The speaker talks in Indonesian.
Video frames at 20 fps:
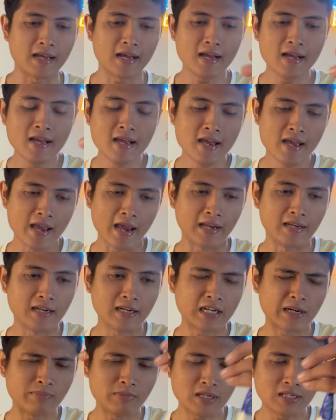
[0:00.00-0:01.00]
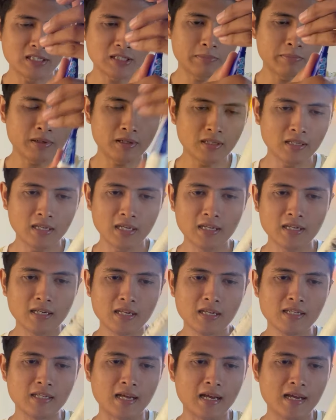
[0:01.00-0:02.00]
ya. Handle gripnya seperti
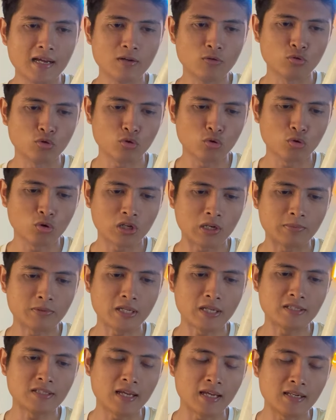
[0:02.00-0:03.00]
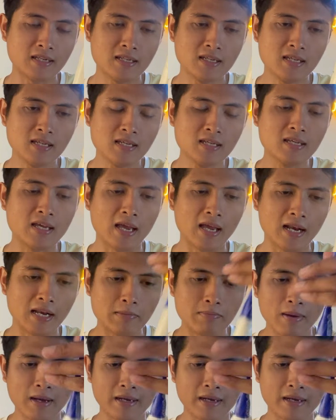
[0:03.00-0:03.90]
ini ya. Untuk grip size-nya ini G5